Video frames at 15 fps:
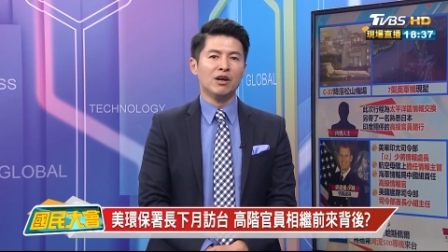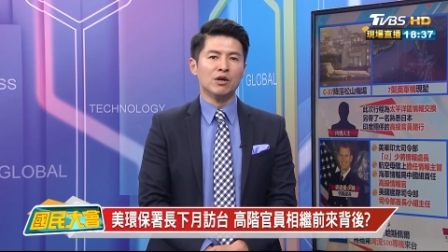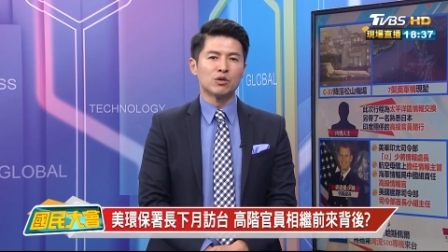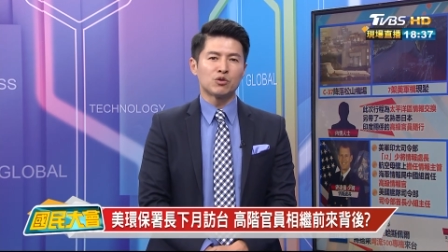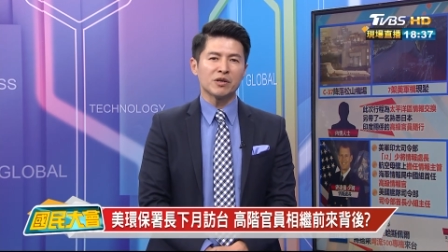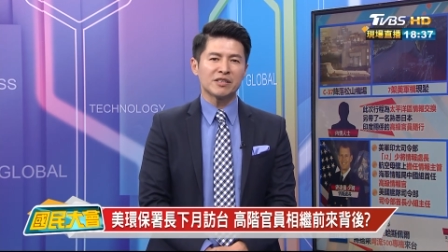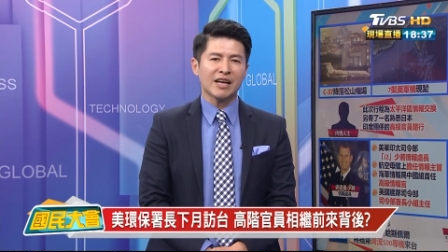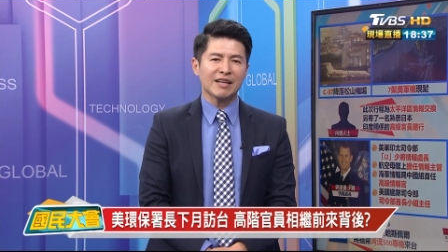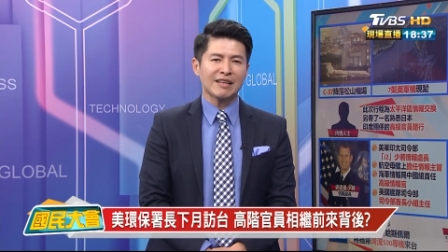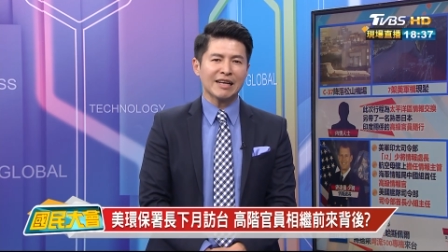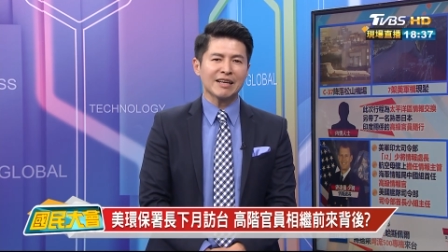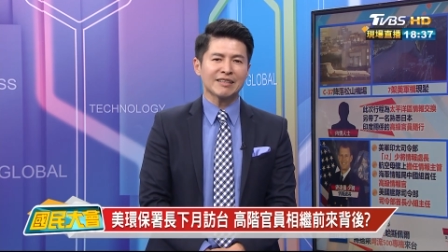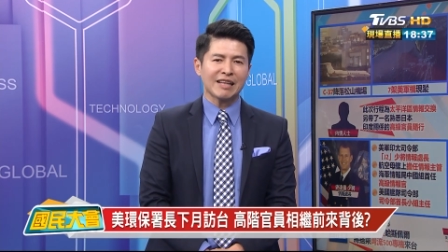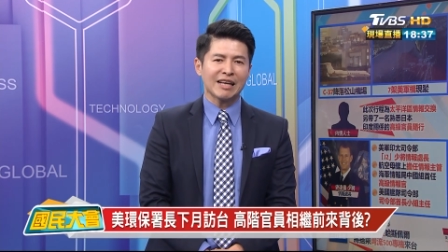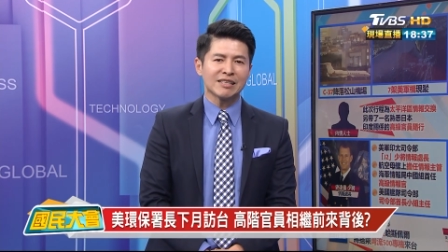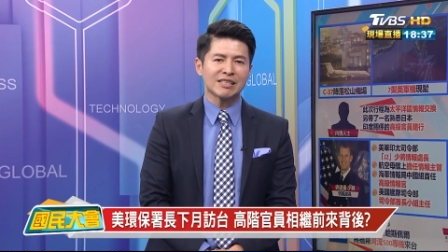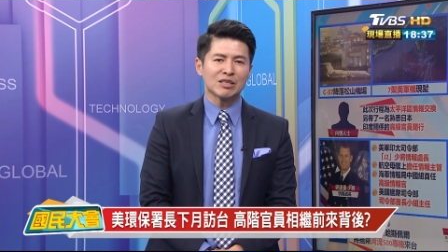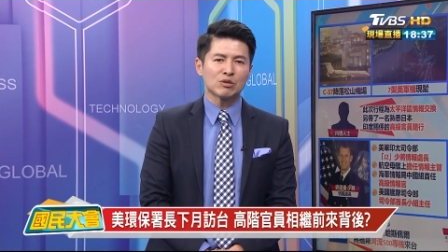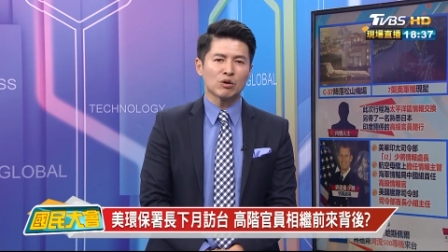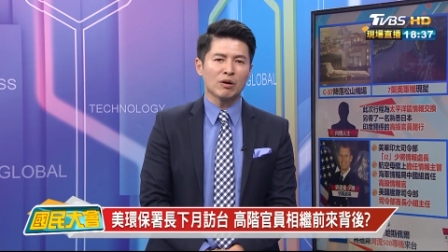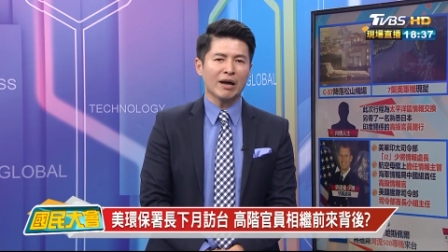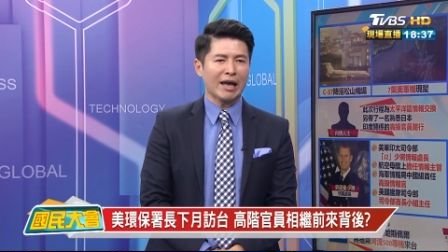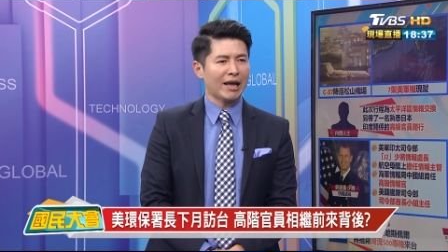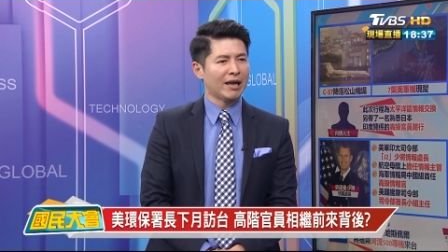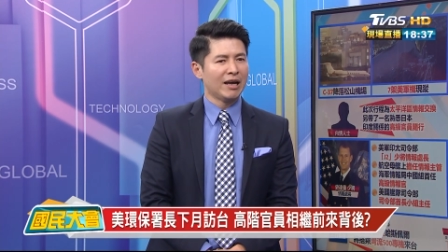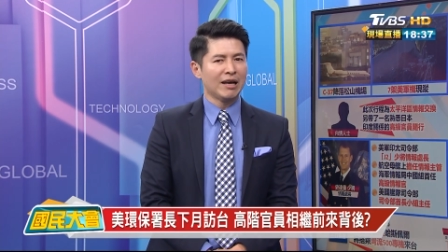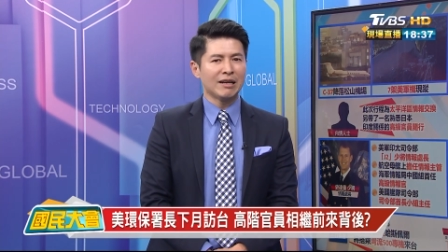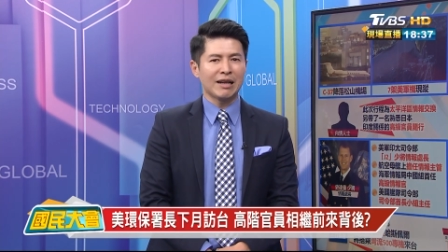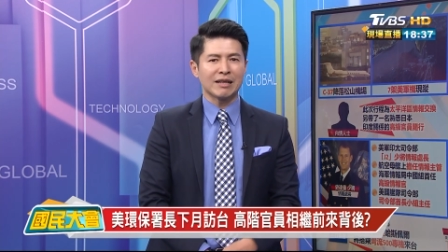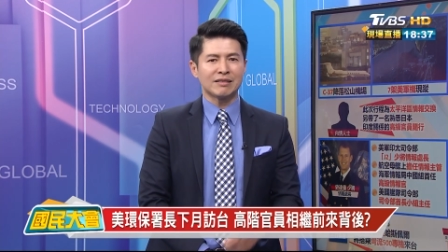所以现在大家担心说，
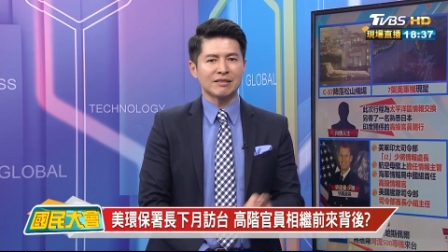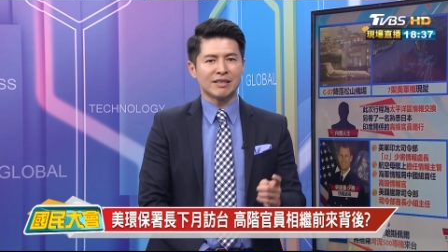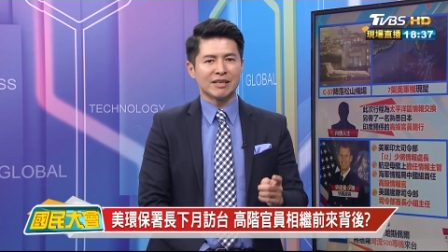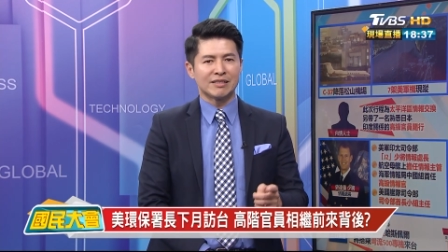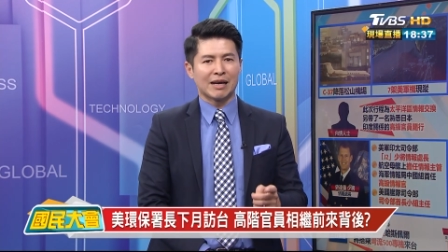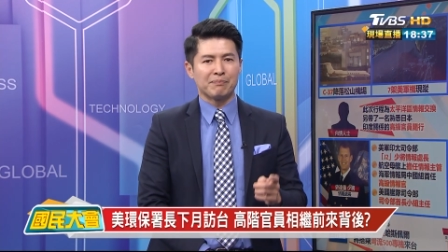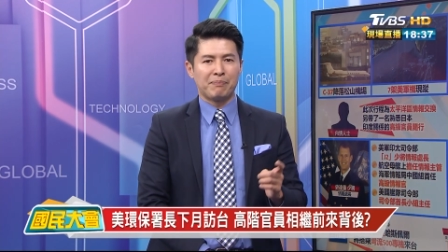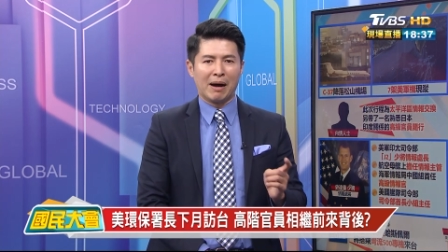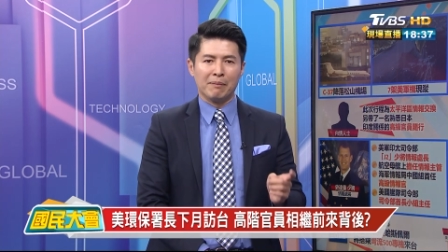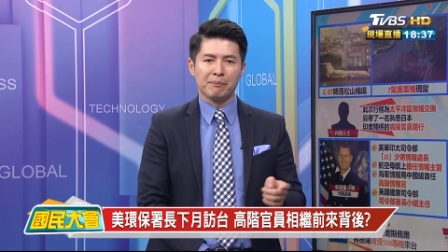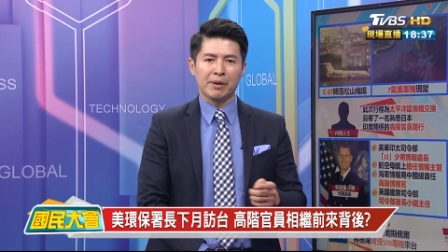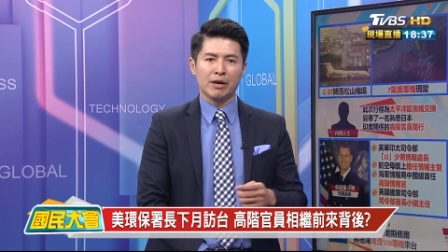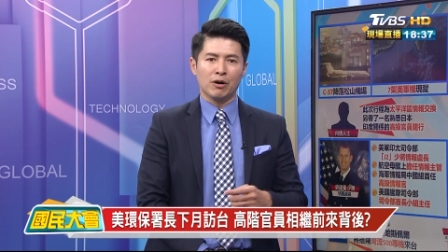那之前讲蓬